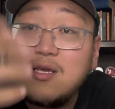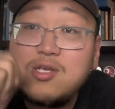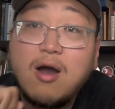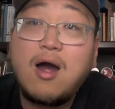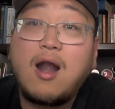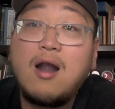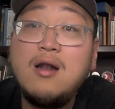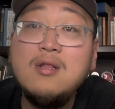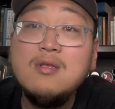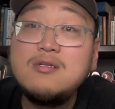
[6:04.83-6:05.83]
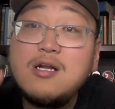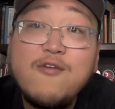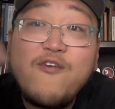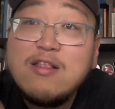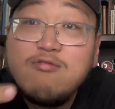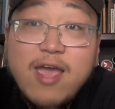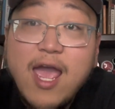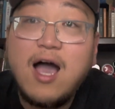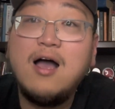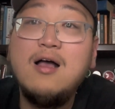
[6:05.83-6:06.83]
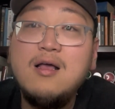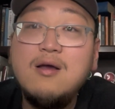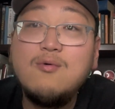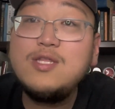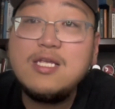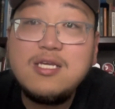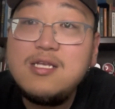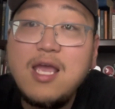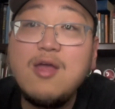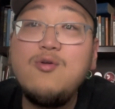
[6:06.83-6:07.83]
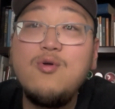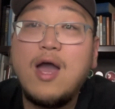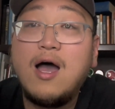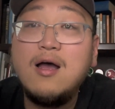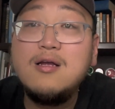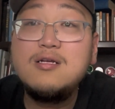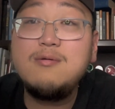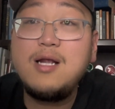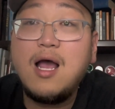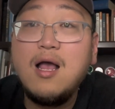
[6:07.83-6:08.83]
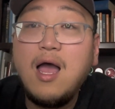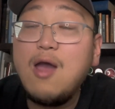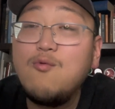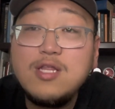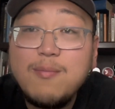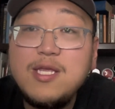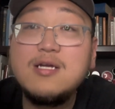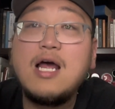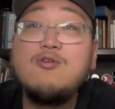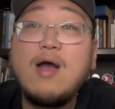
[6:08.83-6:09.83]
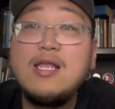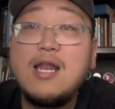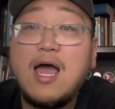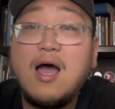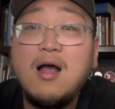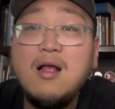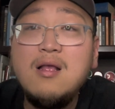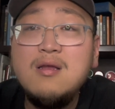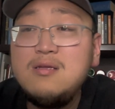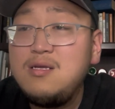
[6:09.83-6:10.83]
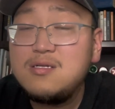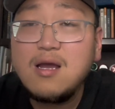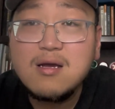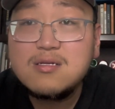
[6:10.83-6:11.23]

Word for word: 一个小孩儿，这是犯罪呀，我得进监狱啊，是不是？哎，我得被警察抓起来啊，你这。